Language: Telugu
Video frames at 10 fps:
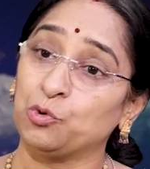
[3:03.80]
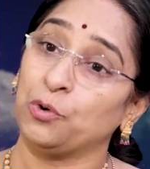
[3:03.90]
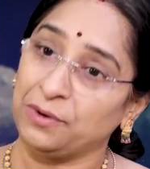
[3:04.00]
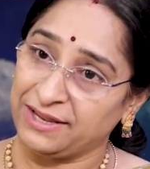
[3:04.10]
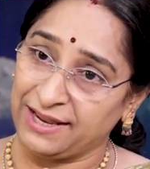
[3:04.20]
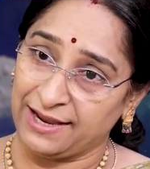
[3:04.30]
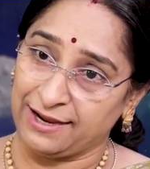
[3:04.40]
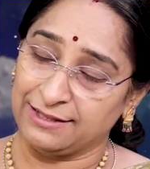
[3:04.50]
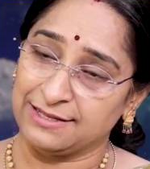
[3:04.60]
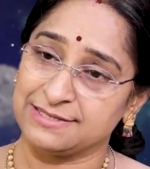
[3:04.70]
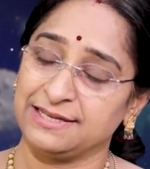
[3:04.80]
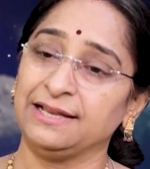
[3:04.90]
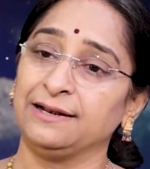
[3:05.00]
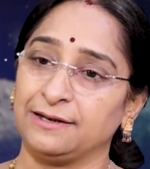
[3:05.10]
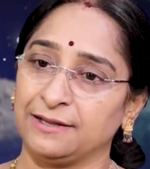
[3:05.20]
ముక్కోటి ఏకాదశి
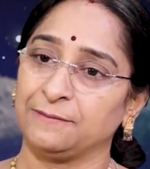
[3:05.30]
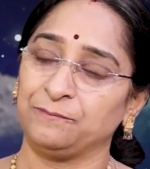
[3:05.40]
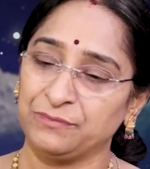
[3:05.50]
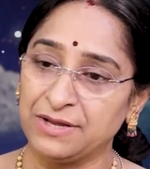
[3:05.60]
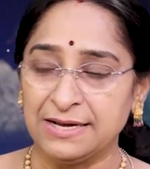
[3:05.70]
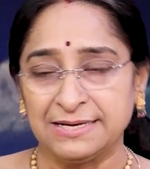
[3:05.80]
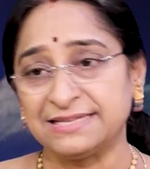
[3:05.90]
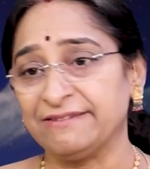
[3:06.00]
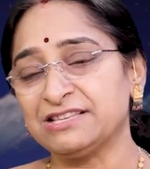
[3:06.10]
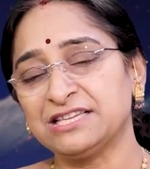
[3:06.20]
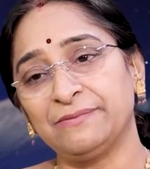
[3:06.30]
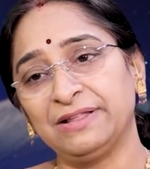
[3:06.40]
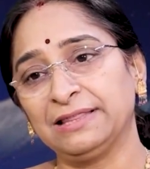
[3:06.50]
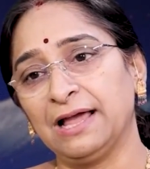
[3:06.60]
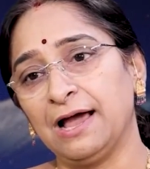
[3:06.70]
అంటారు సంవత్సరం
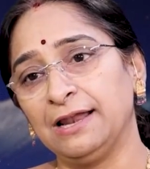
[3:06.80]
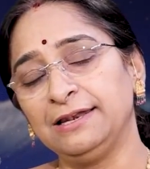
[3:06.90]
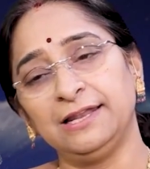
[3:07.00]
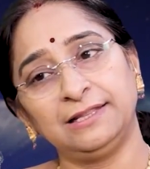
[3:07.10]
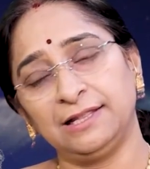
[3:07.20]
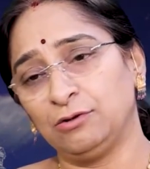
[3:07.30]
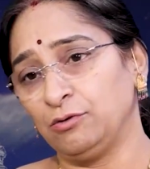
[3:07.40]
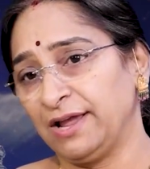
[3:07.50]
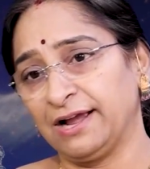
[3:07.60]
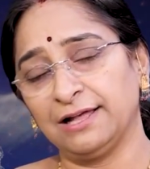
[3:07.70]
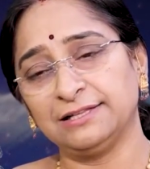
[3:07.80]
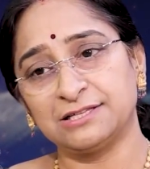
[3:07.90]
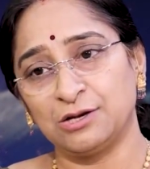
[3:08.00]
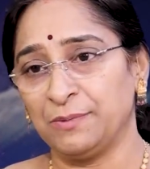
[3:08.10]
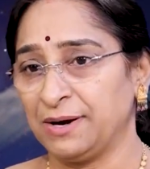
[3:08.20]
అంతా అన్ని తిథులు
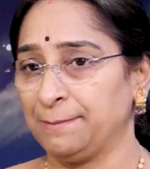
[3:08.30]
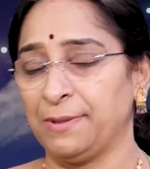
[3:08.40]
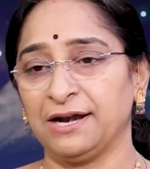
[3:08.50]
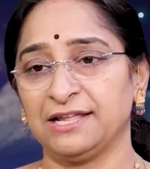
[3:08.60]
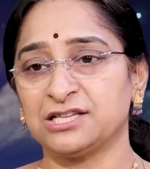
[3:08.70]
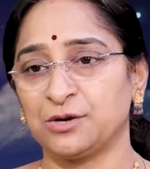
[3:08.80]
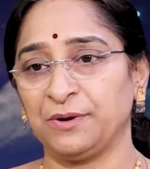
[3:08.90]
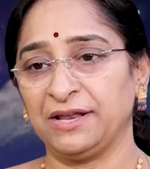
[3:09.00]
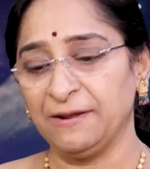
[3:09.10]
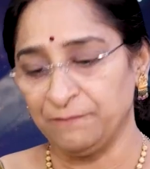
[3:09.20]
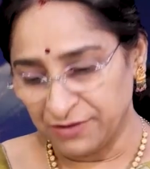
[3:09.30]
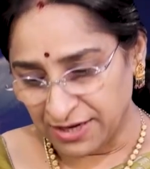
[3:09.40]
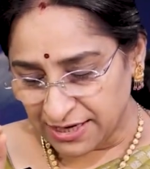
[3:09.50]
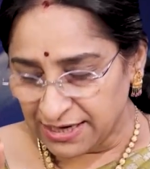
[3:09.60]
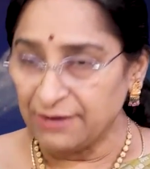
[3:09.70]
ఏకాదశులు మనం పాటించకపోయినా
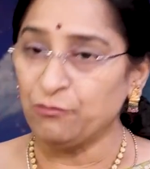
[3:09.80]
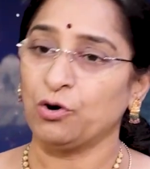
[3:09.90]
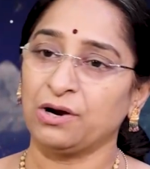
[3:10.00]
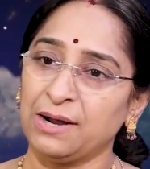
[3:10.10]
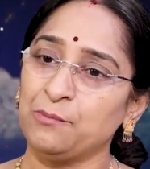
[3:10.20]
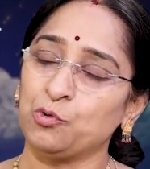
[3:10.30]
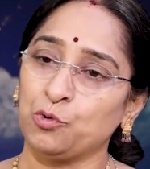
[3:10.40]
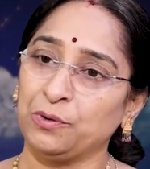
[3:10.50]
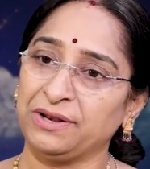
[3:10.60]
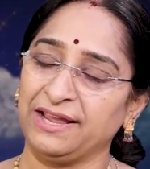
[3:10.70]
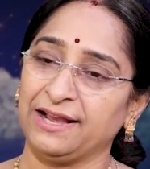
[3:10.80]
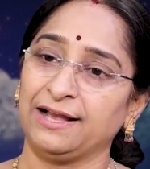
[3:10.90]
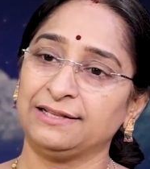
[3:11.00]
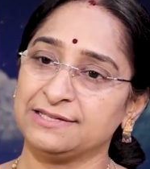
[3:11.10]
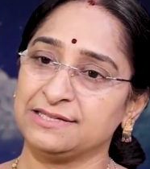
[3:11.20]
ఈ ఒక్క ముక్కోటి
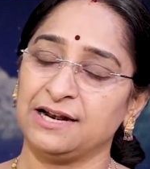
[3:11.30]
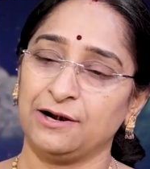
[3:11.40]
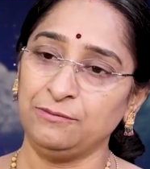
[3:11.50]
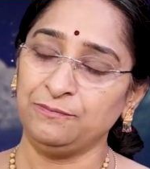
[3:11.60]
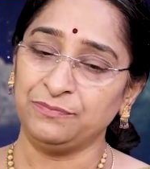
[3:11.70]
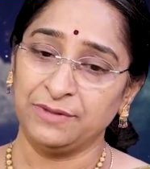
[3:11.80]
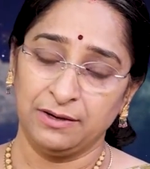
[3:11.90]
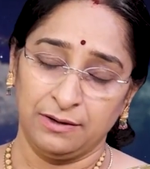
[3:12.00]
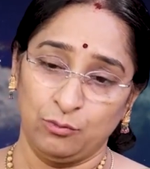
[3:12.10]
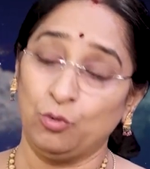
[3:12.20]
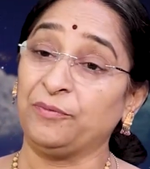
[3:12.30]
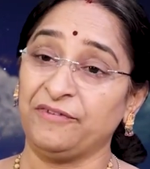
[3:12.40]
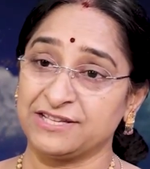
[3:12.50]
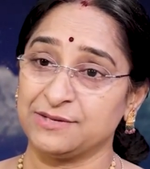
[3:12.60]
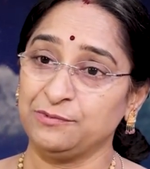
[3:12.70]
ఏకాదశి నాడు
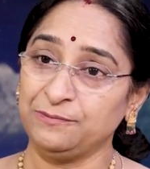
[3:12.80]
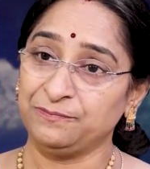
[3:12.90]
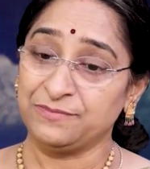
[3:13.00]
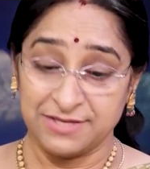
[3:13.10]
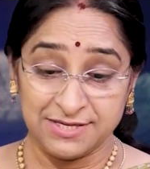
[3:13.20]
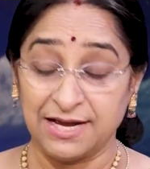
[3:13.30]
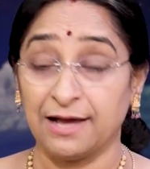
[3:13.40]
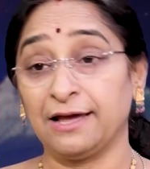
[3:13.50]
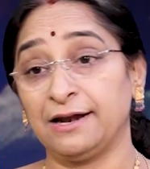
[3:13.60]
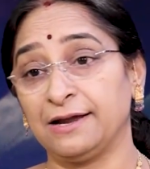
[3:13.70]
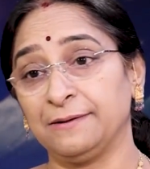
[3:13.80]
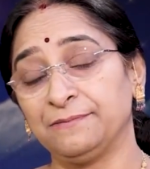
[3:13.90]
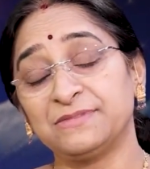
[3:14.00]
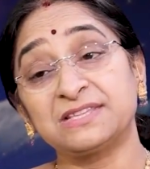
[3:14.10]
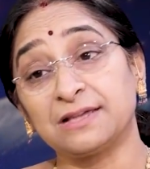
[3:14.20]
ఉపవాసము జాగరణ
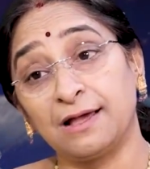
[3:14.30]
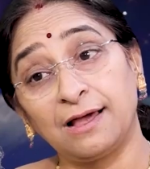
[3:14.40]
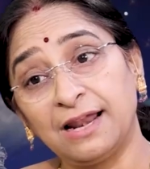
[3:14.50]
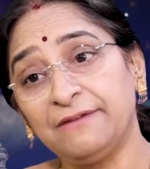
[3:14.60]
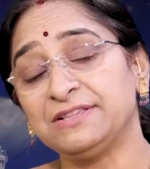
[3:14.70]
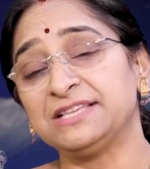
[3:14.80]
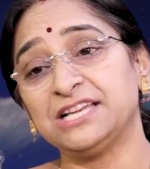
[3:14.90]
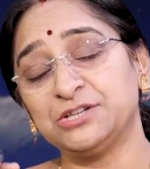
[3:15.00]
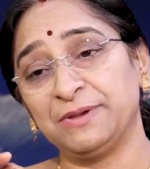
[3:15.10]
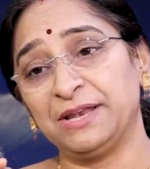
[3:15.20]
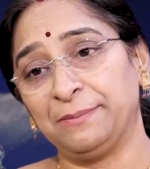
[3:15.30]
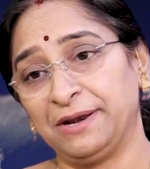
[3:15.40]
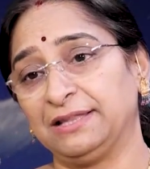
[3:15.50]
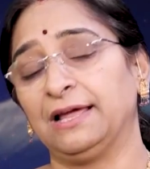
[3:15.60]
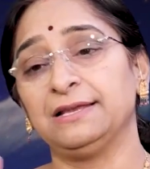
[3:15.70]
చాలా విశేషమైన
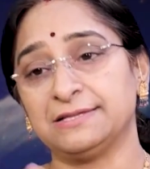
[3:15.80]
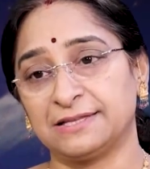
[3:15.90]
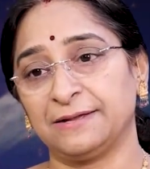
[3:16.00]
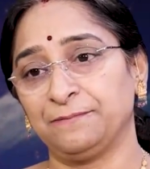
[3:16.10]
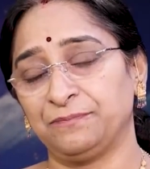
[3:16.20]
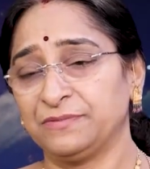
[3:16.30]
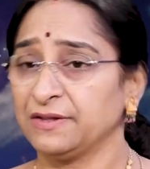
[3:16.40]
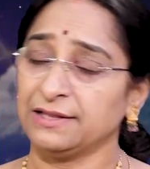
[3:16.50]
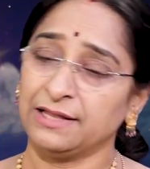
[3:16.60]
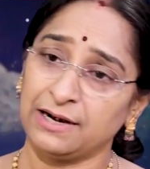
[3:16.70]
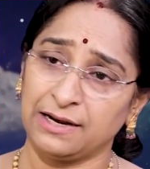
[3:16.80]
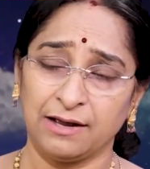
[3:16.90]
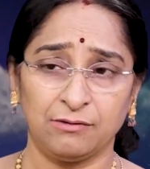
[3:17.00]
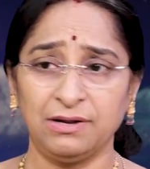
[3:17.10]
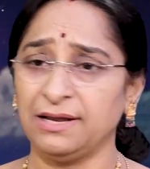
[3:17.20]
ఫలితాన్ని ఇస్తాయి
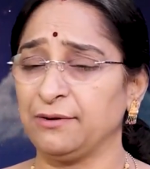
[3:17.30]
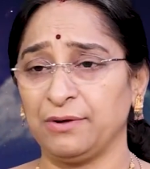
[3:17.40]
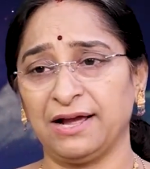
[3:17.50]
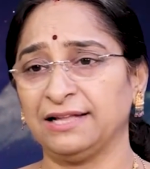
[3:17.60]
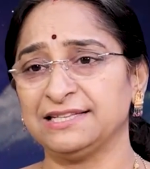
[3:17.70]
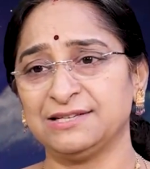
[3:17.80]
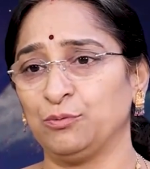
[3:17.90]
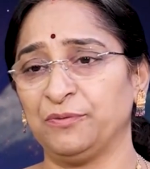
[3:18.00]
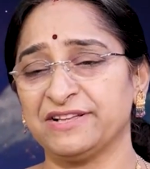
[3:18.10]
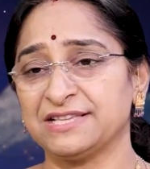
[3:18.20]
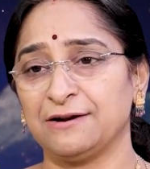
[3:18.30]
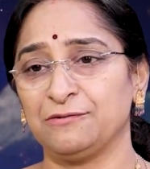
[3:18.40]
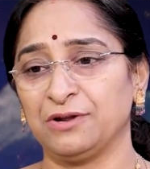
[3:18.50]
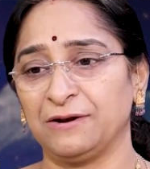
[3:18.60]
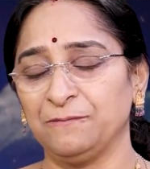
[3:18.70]
సాధారణంగా కూడా ఏకాదశి ఉపవాసాలు
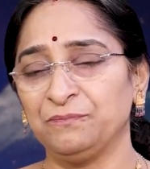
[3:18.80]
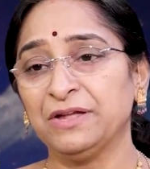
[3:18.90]
ఉంటారు